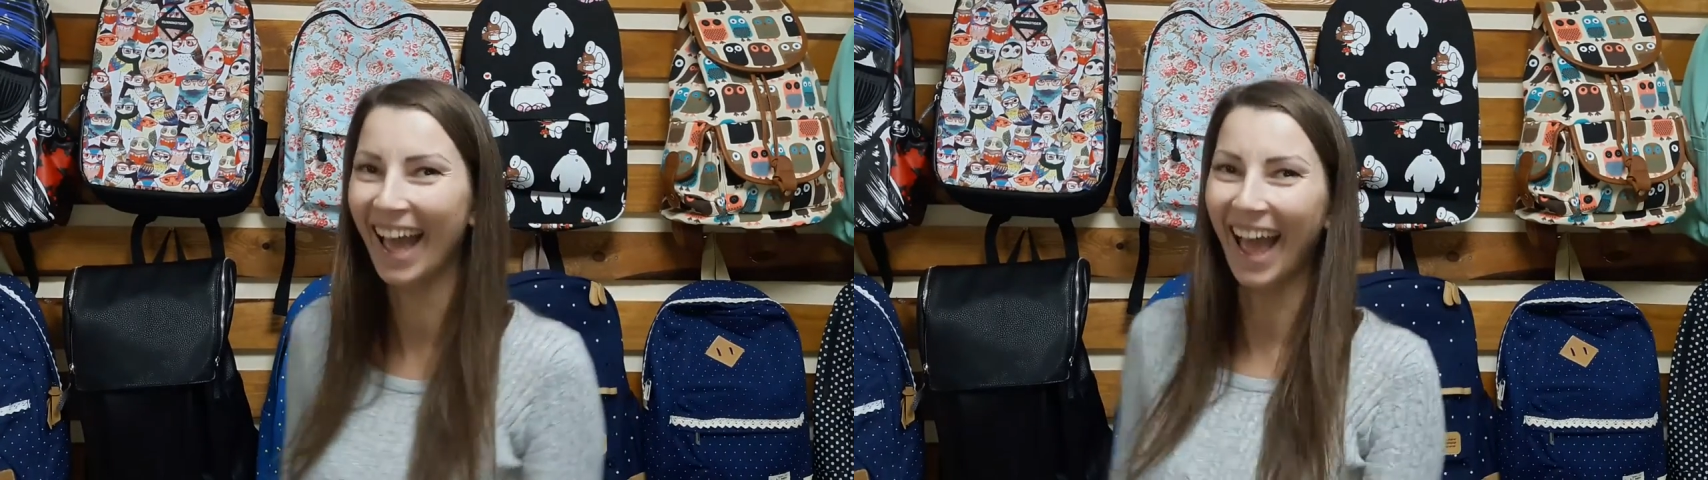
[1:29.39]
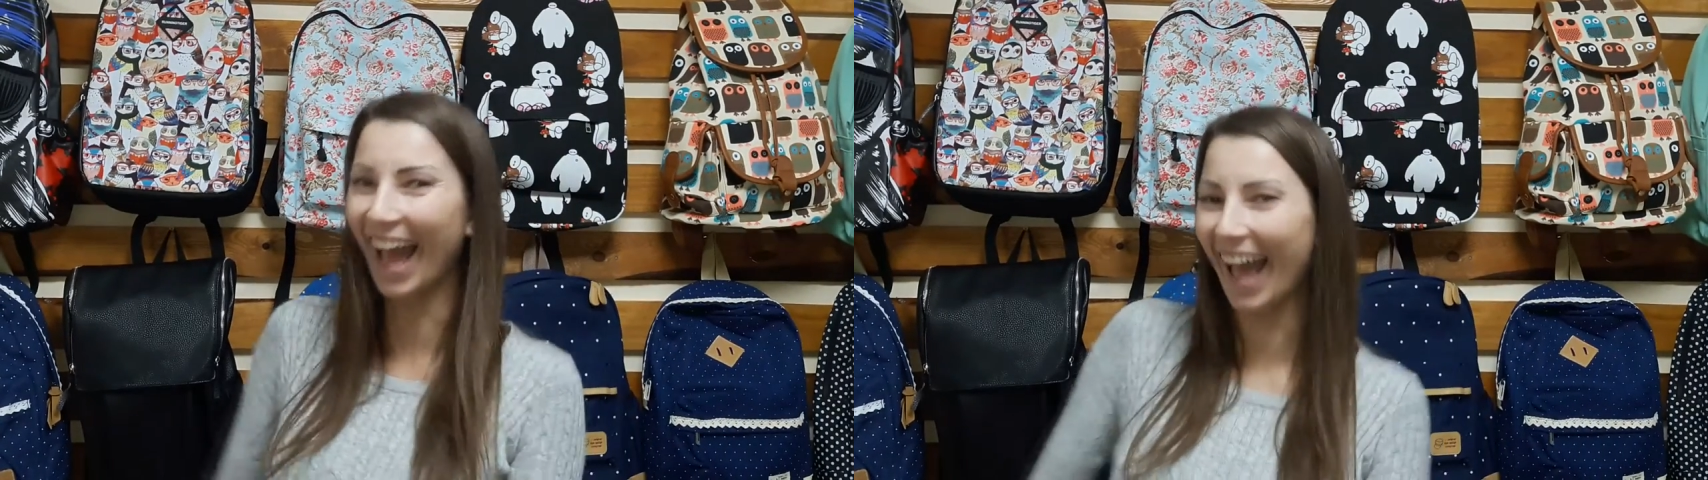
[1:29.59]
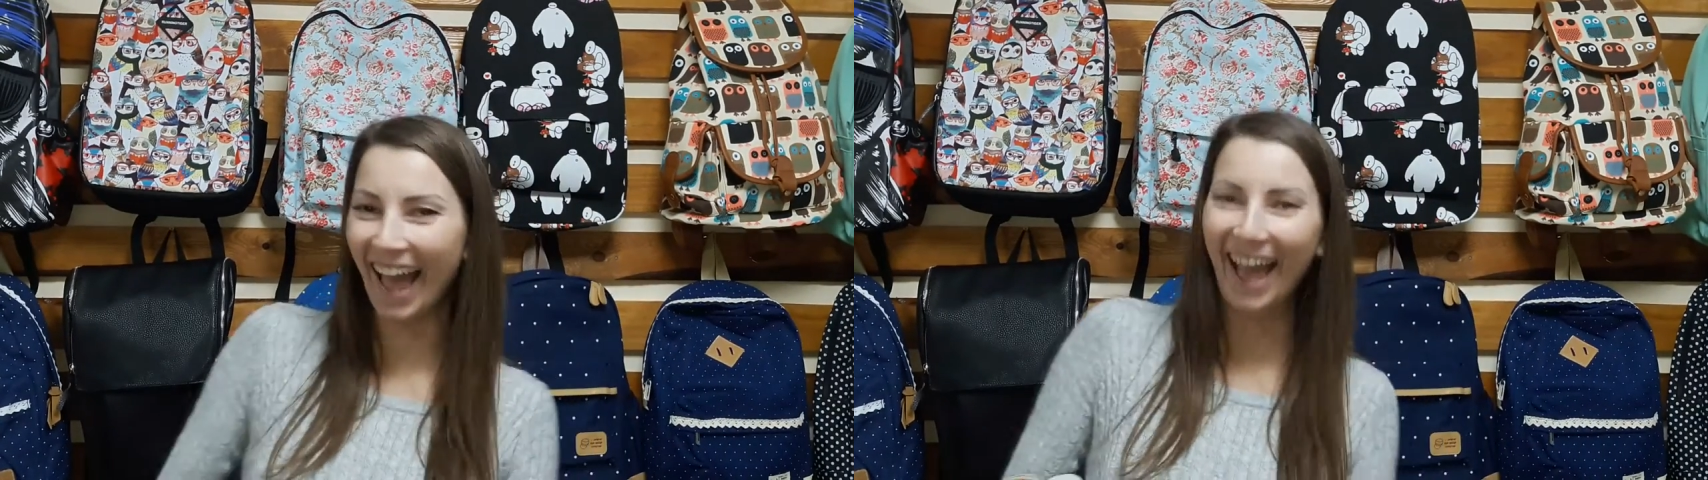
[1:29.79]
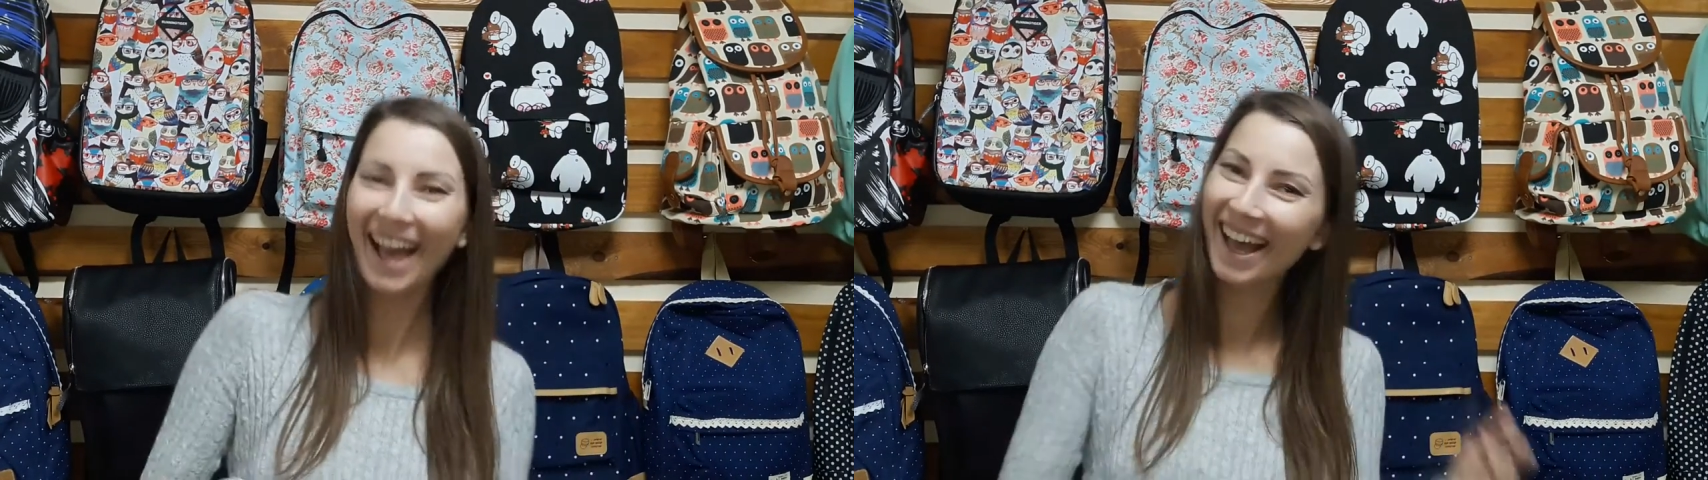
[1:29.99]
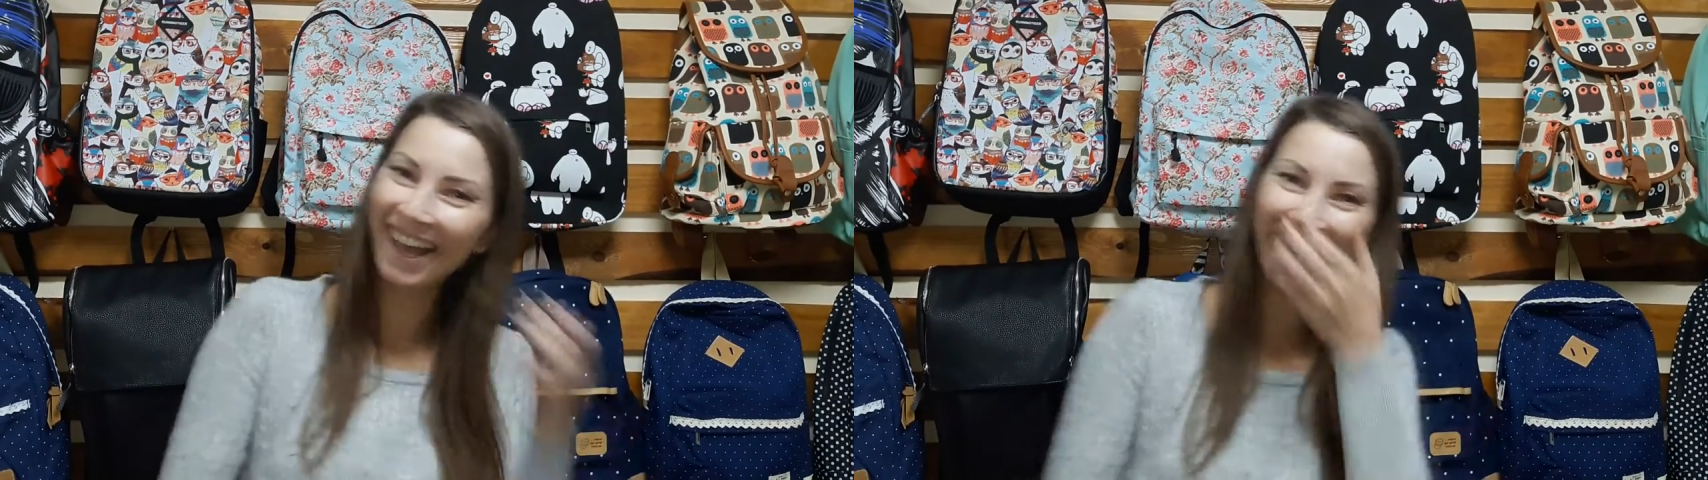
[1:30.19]
интернет,
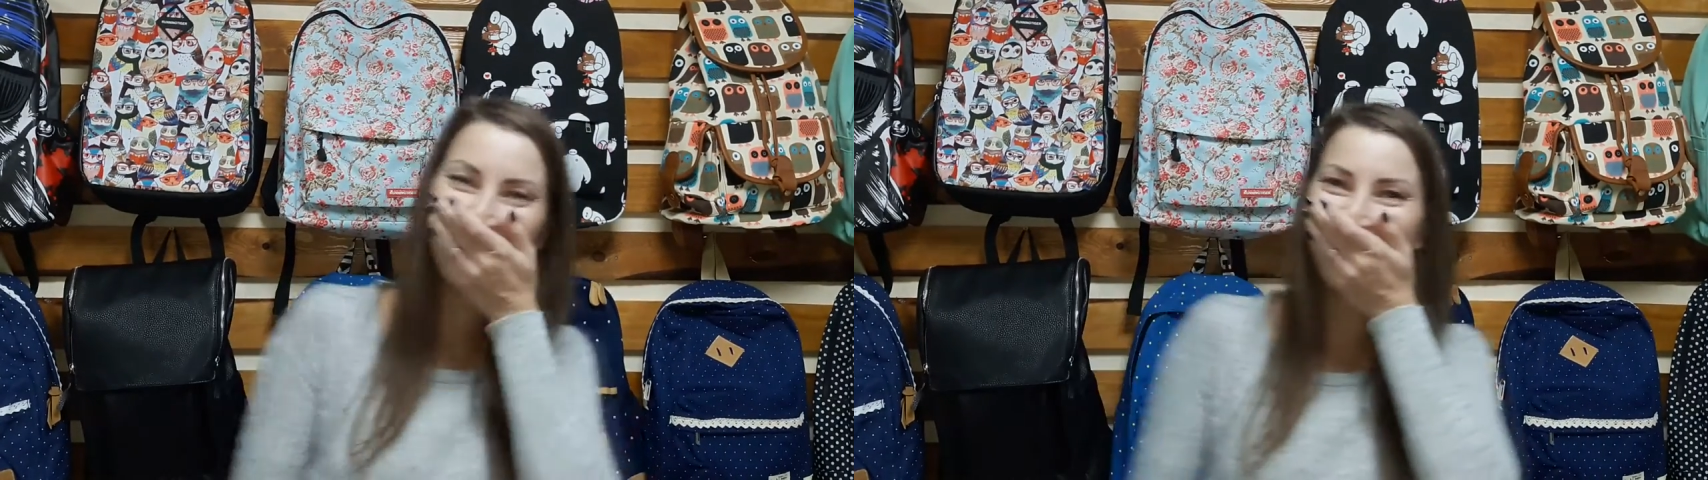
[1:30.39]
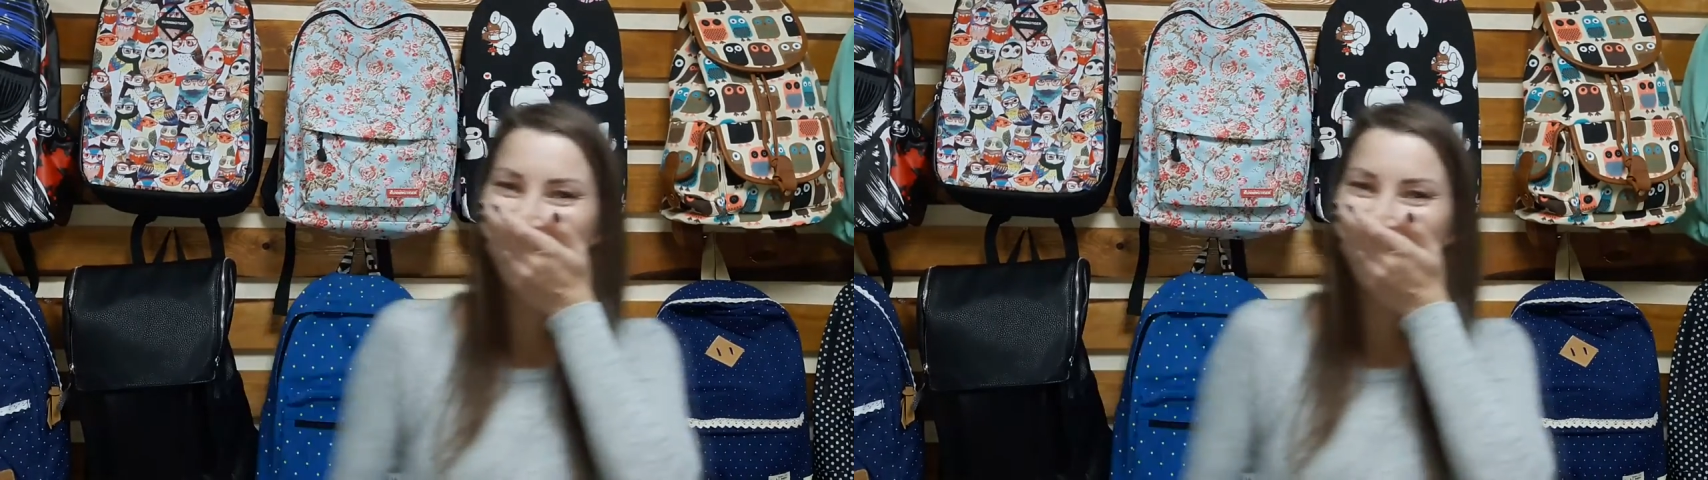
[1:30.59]
привет!